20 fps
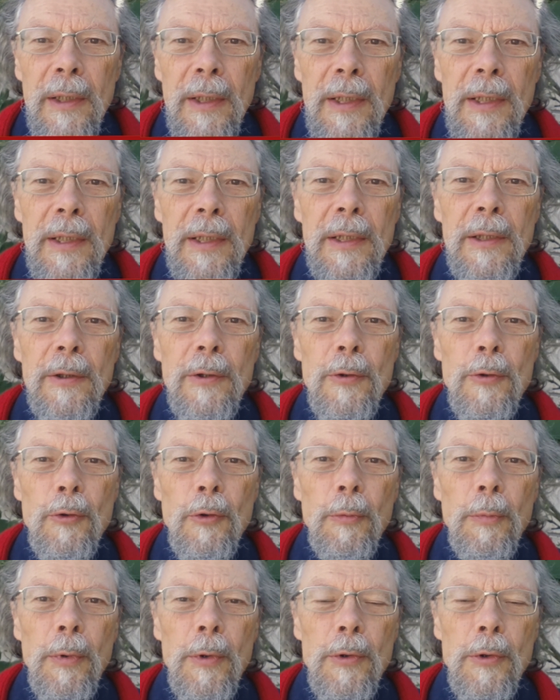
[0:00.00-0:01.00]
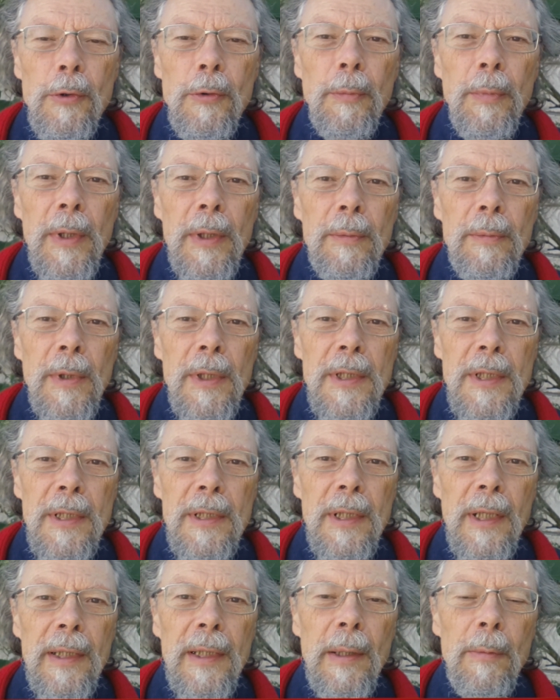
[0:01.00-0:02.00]
qui euh, s'opposent complètement à ce
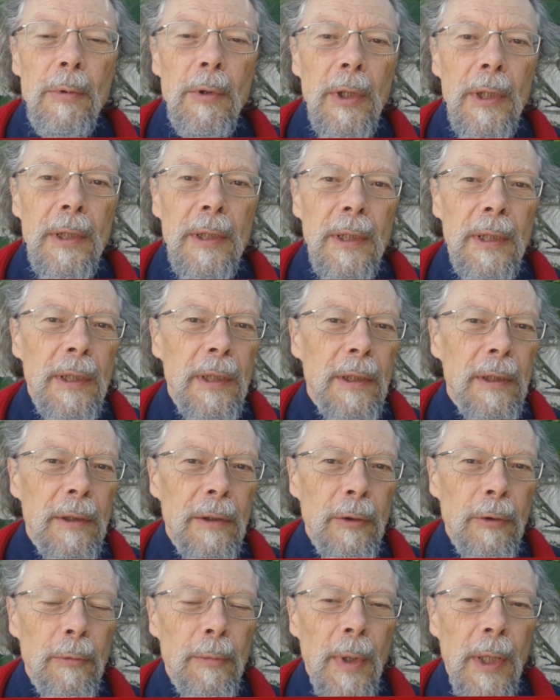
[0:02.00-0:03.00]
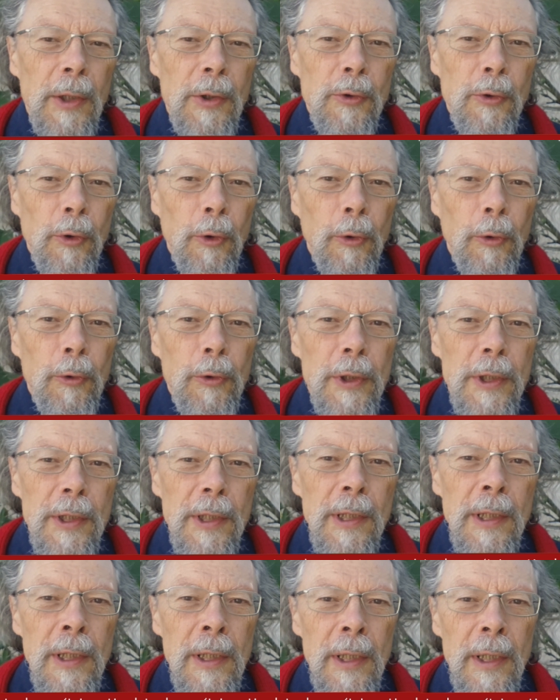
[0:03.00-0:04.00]
qu'il a d'abord été, que Marx
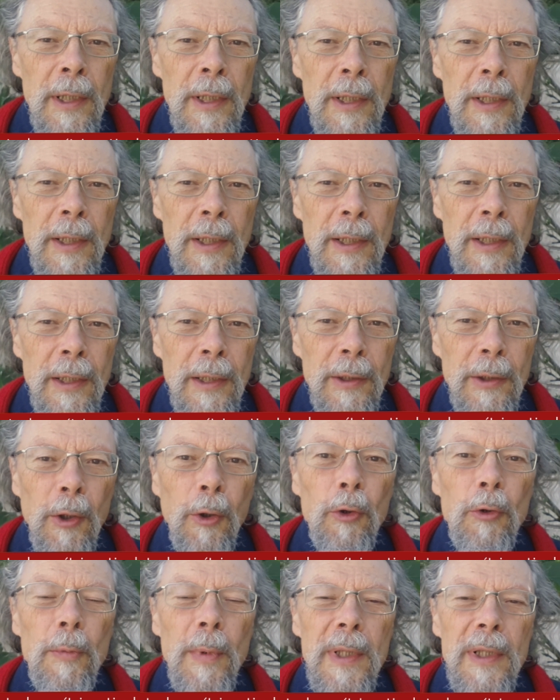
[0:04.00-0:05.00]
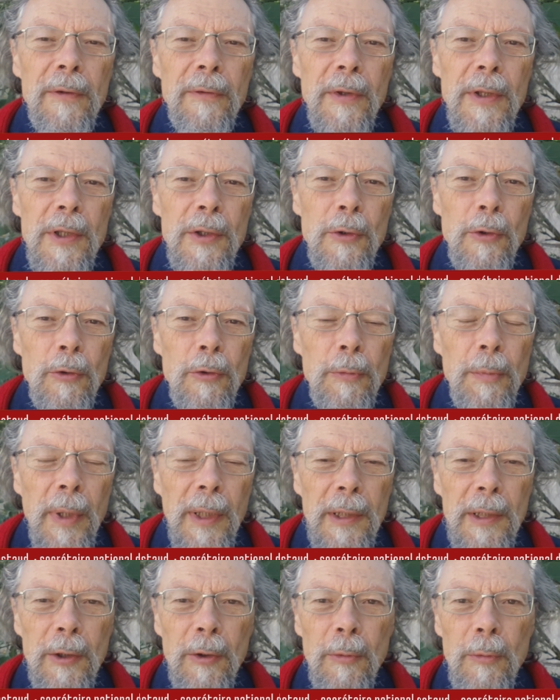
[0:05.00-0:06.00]
reconnaissait dans le manifeste du
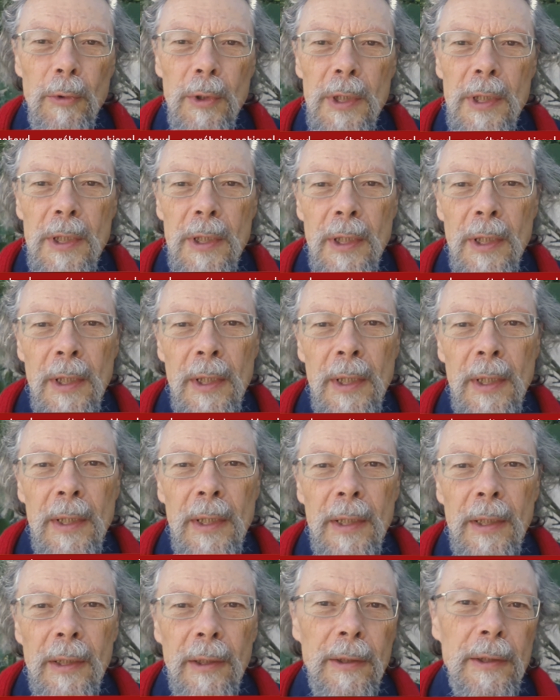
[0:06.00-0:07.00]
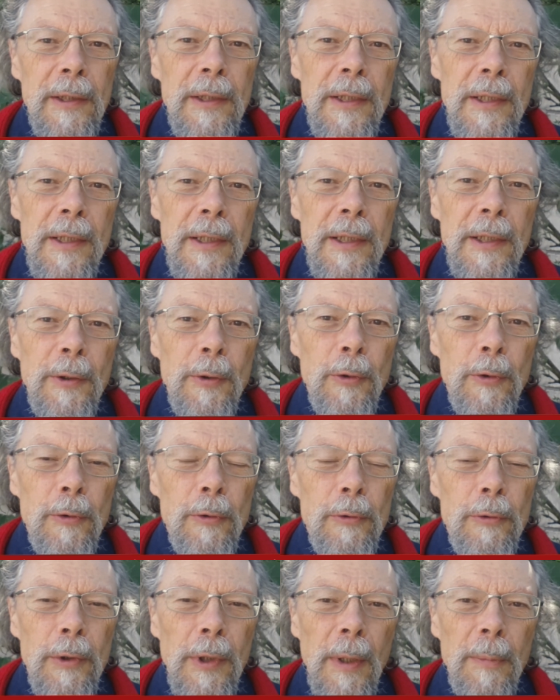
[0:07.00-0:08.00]
Parti communiste, quand il disait que
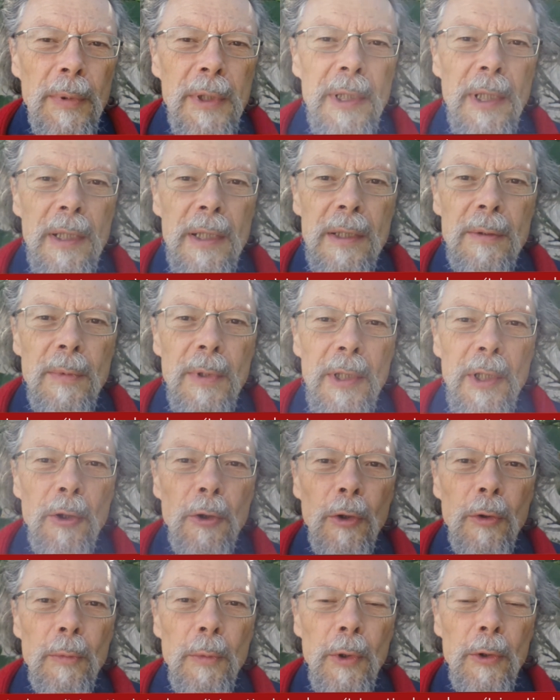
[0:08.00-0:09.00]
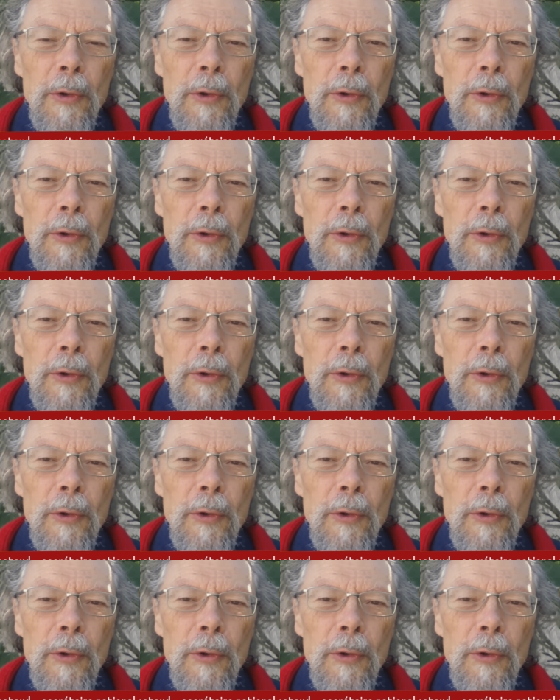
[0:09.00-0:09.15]
le capitalisme était un mode